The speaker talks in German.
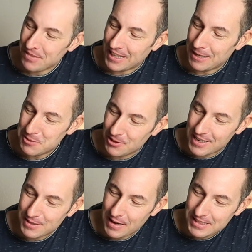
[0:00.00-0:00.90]
dann kippst du da
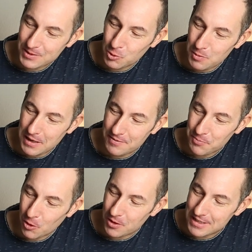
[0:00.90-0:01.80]
jetzt Wachs
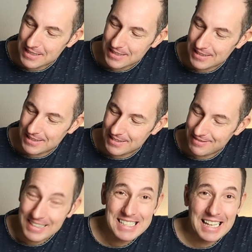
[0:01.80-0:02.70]
drüber und
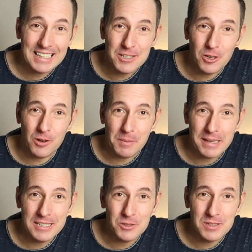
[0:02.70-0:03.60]
es kann natürlich auch am
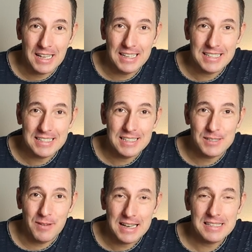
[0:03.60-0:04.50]
Ende so sein, dass
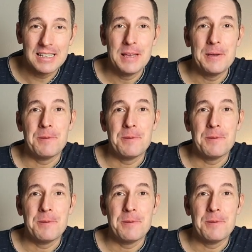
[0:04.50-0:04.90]
dieses Wachs